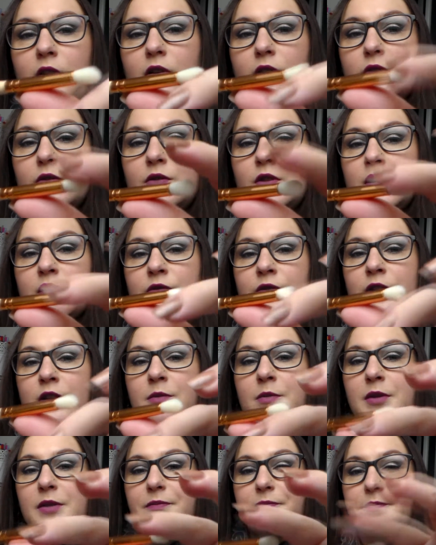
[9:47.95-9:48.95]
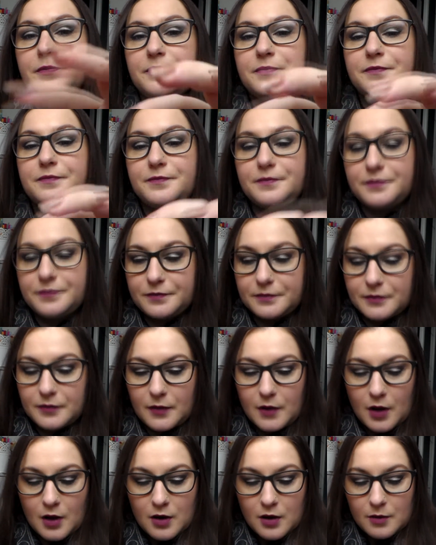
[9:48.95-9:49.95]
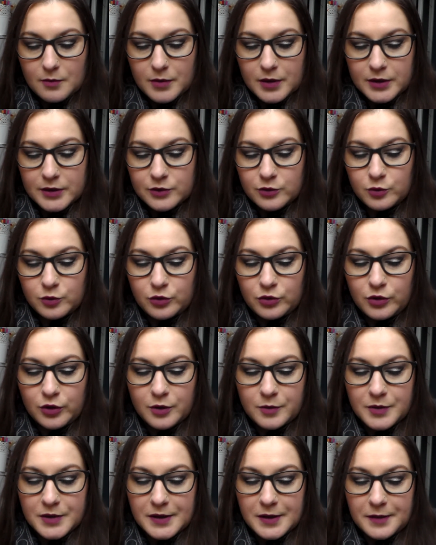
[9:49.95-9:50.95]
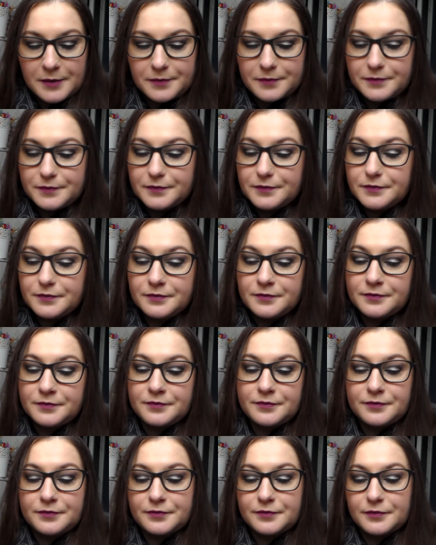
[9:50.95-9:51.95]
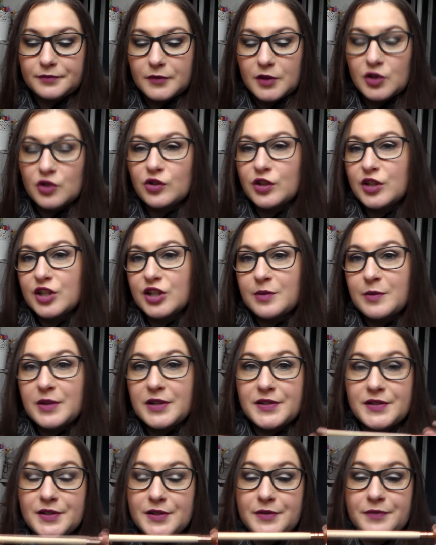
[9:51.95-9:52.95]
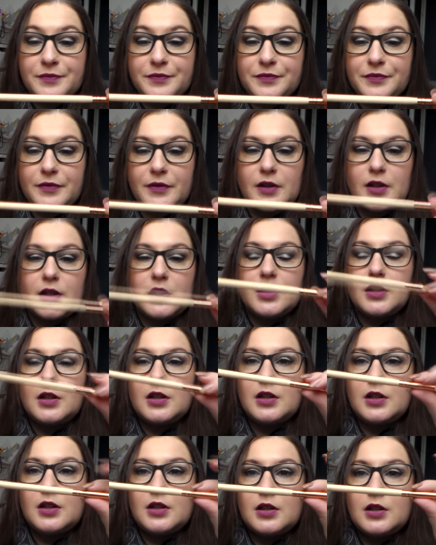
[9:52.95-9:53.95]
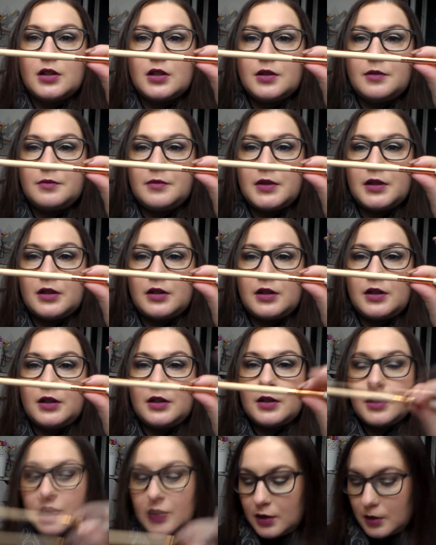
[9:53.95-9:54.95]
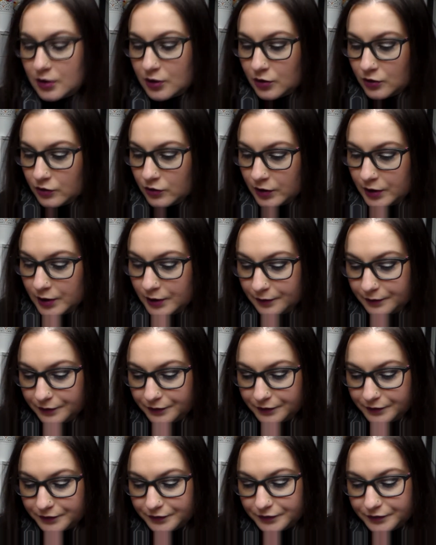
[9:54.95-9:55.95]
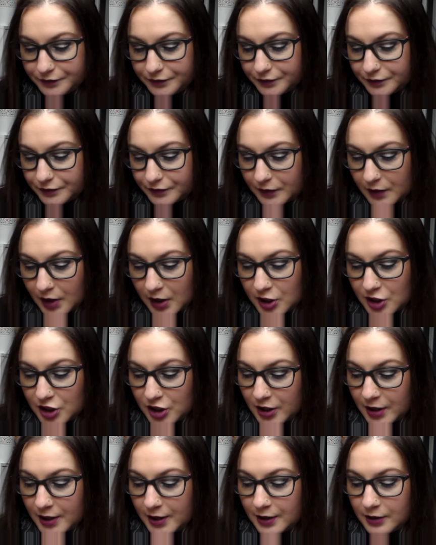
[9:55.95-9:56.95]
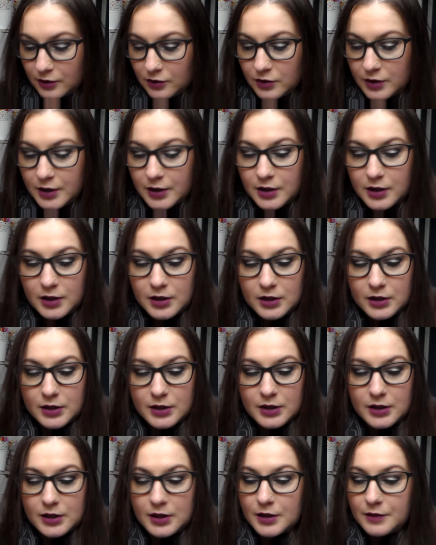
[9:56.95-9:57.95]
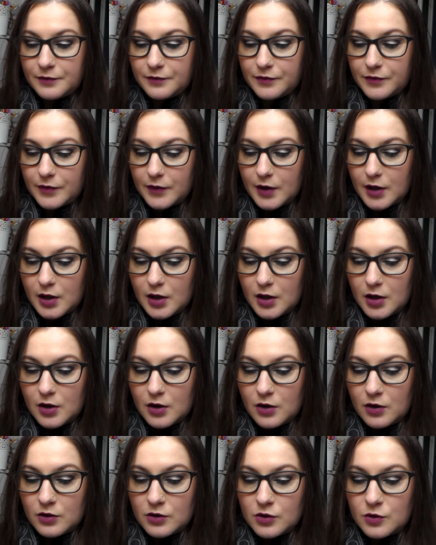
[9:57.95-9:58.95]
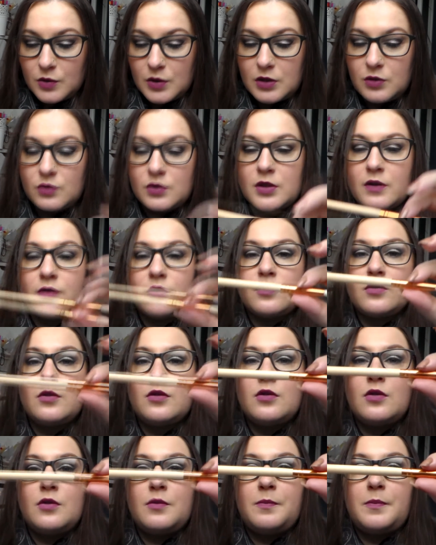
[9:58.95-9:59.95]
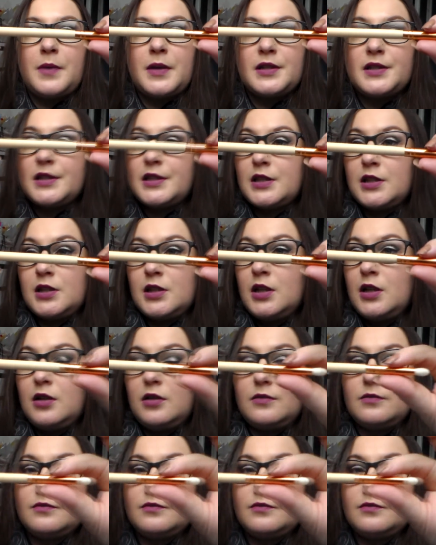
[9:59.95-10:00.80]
Celui-là, je vais l'aimer. Vincent boule comme ça. J'en ai jamais assez. Mais il est très très joli. J'ai hâte de les essayer. Ensuite, nous avons le pencil.